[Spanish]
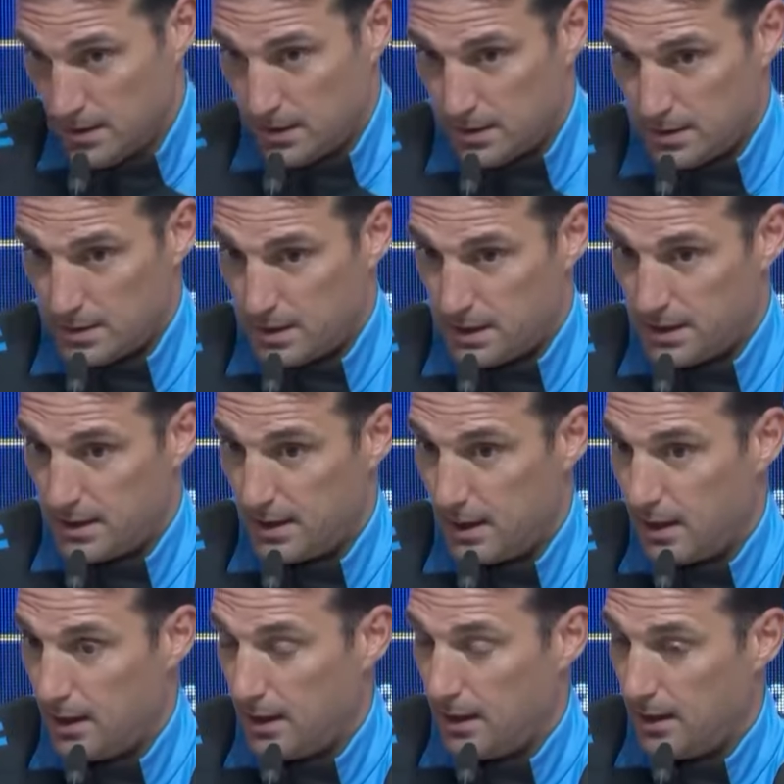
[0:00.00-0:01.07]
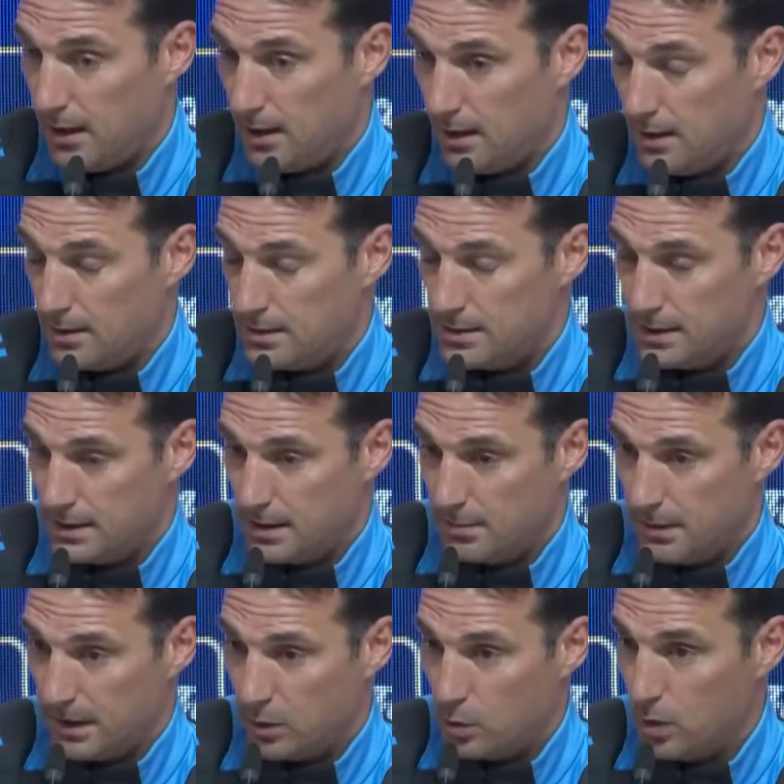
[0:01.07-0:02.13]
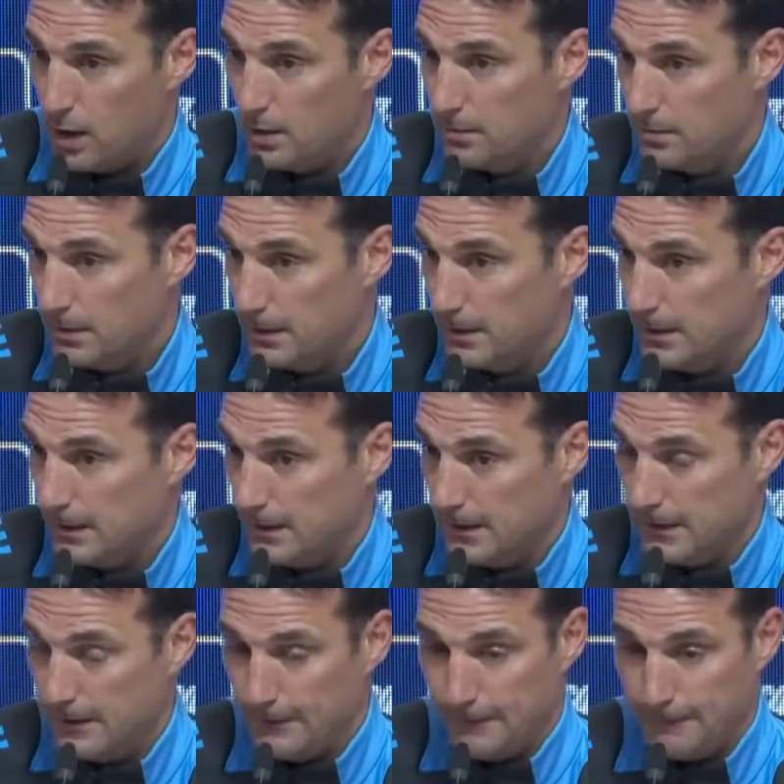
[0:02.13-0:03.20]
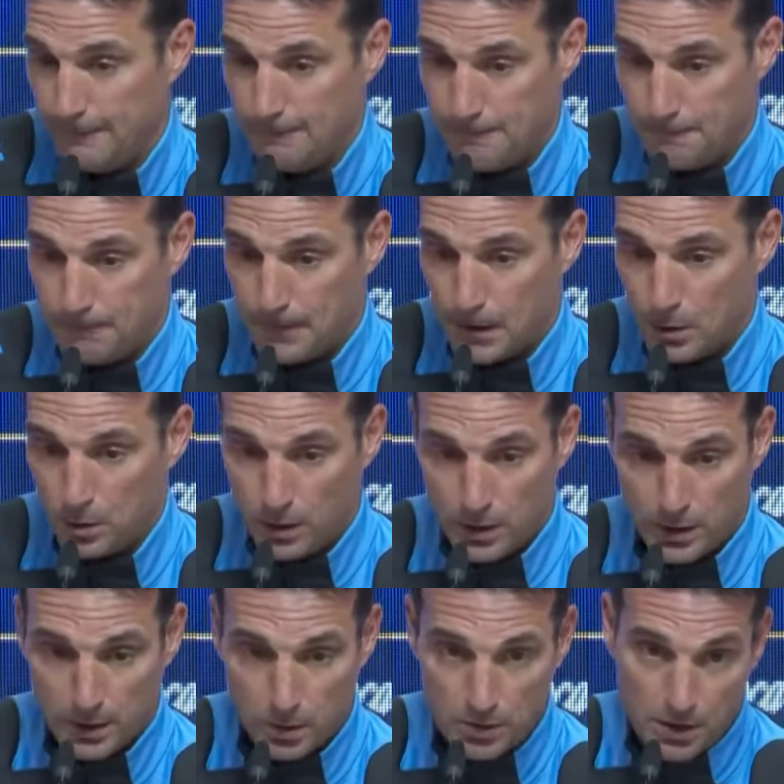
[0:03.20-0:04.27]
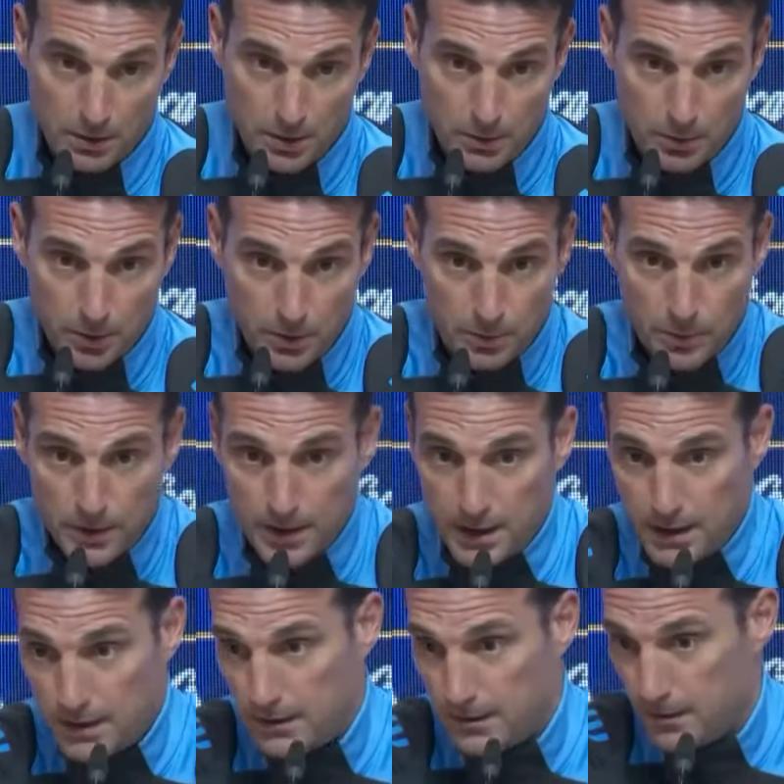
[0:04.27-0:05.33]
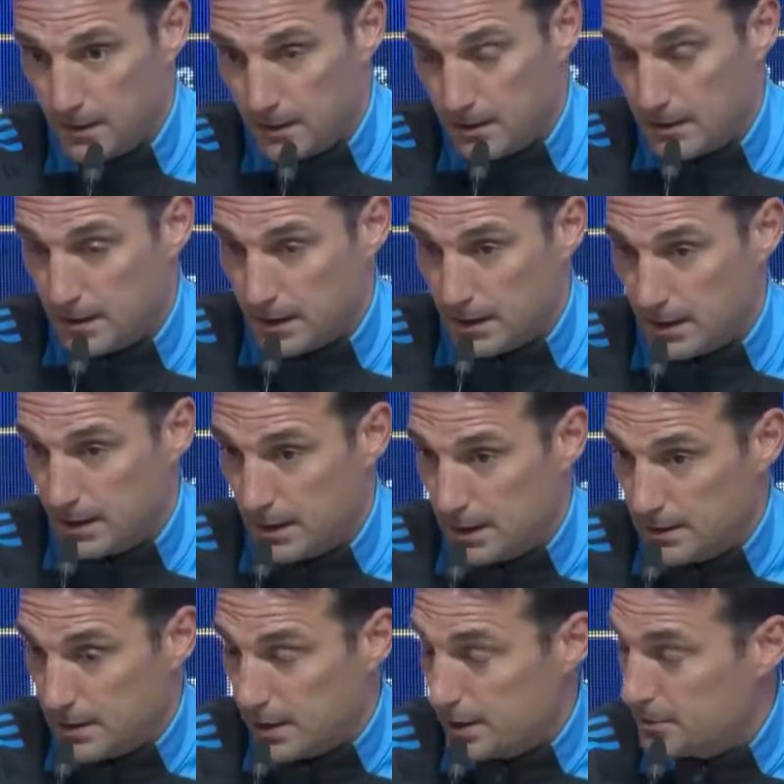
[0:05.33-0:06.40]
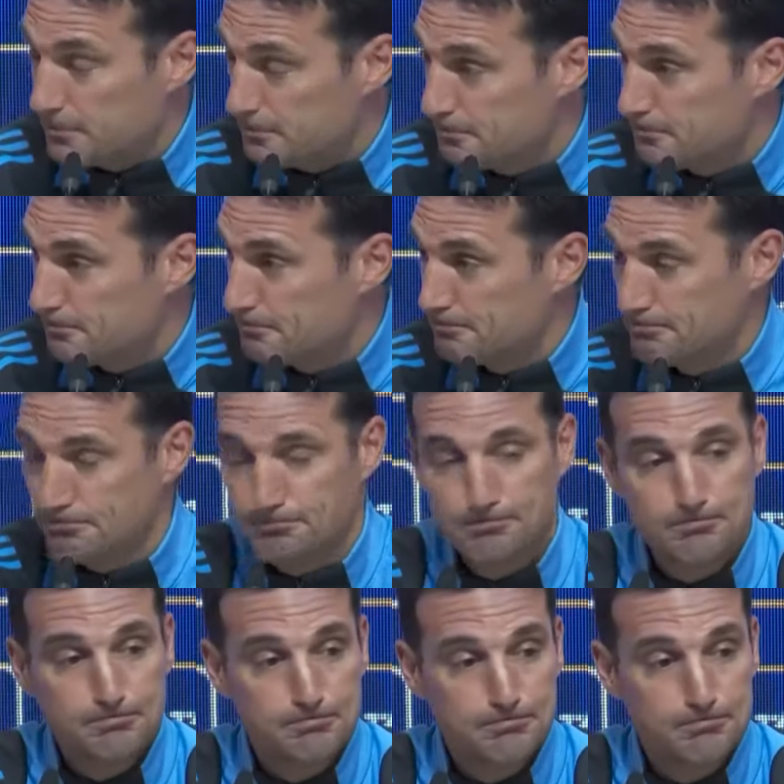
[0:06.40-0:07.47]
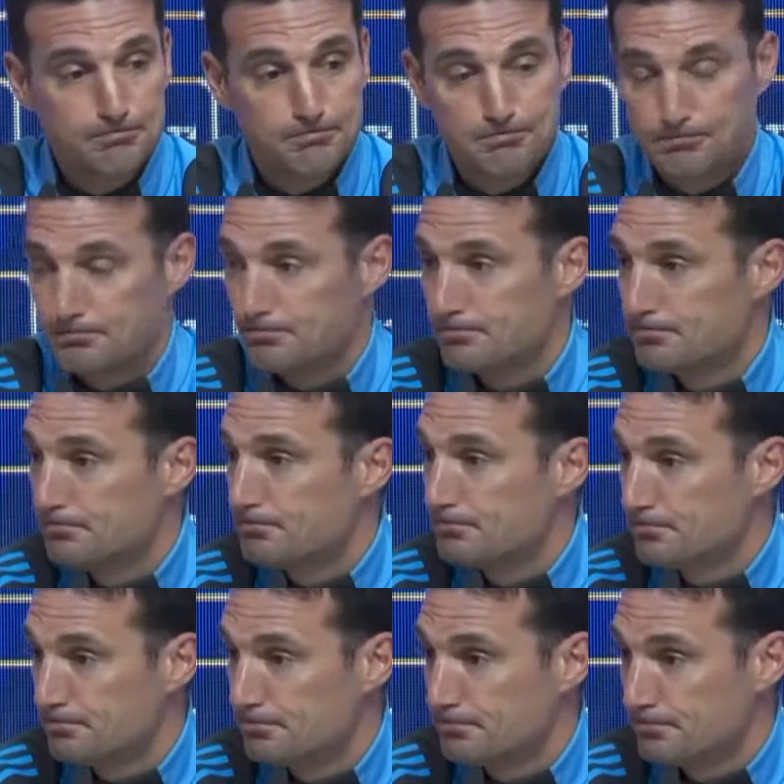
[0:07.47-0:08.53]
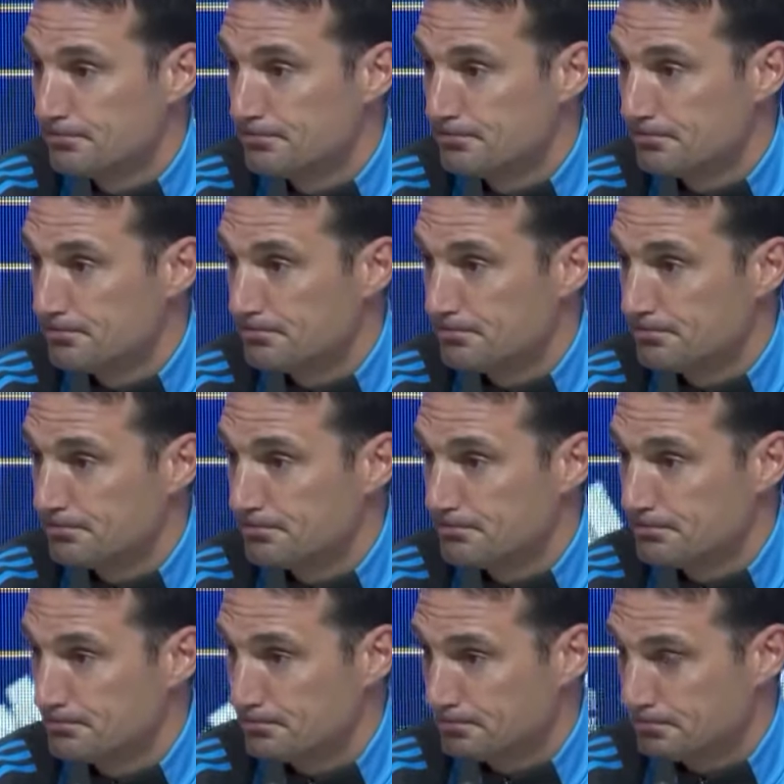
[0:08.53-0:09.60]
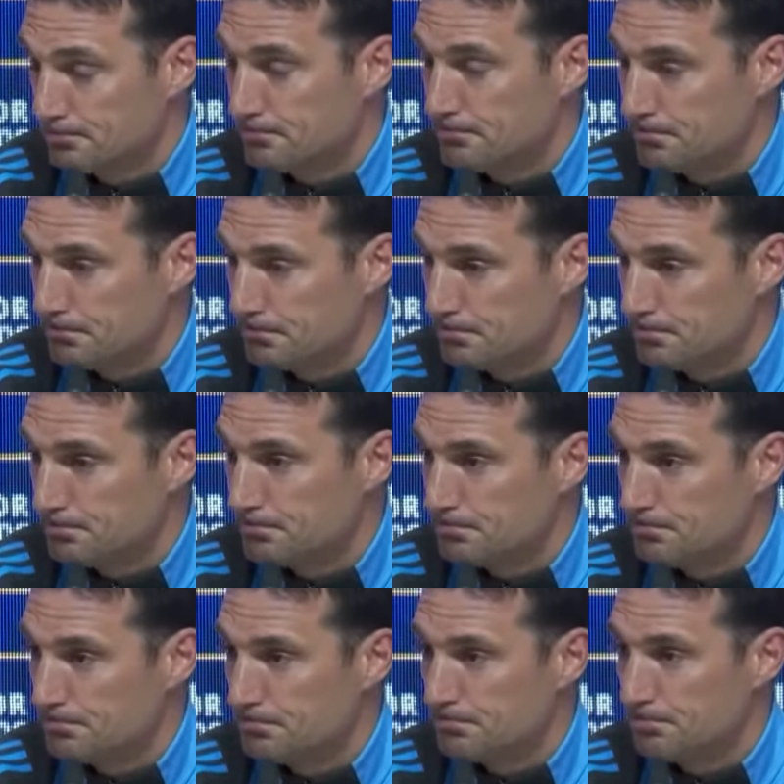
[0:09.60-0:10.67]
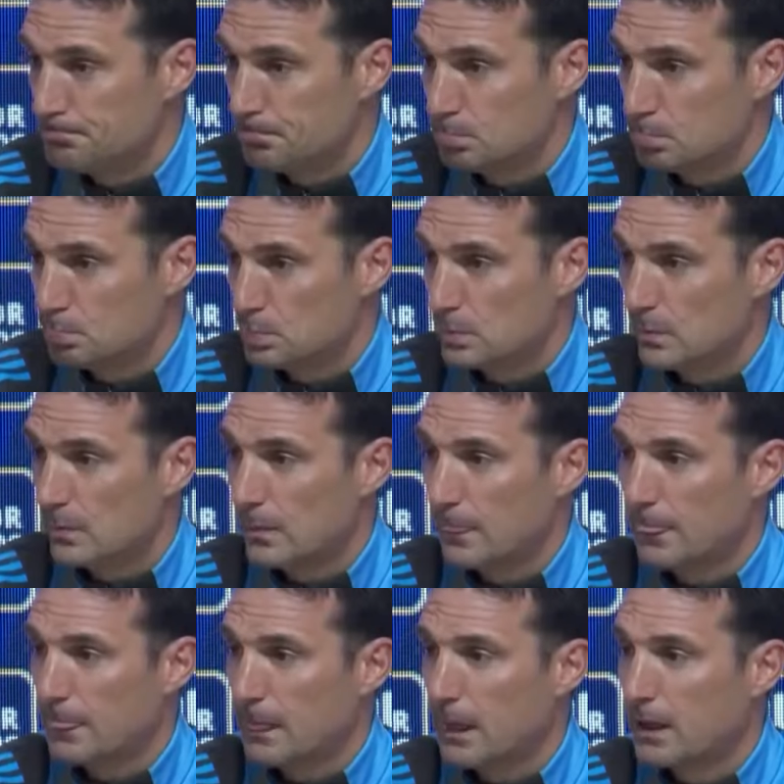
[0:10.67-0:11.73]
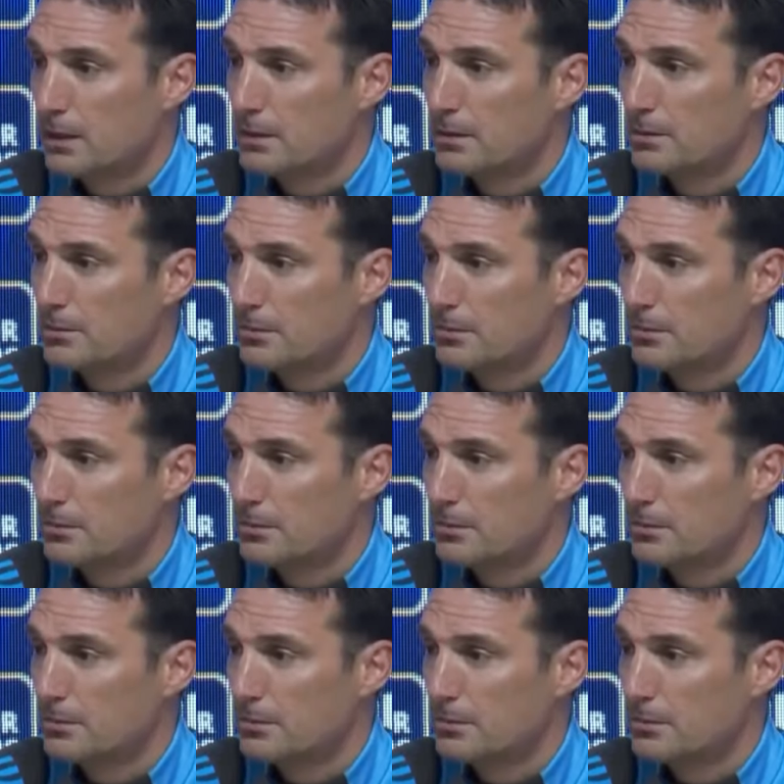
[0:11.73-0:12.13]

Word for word: si está, si está para jugar. Lo, sabremos después del entreno. Lionel, aquí, Narela Centra en vivo para, para Disports. Previo al partido frente a Venezuela,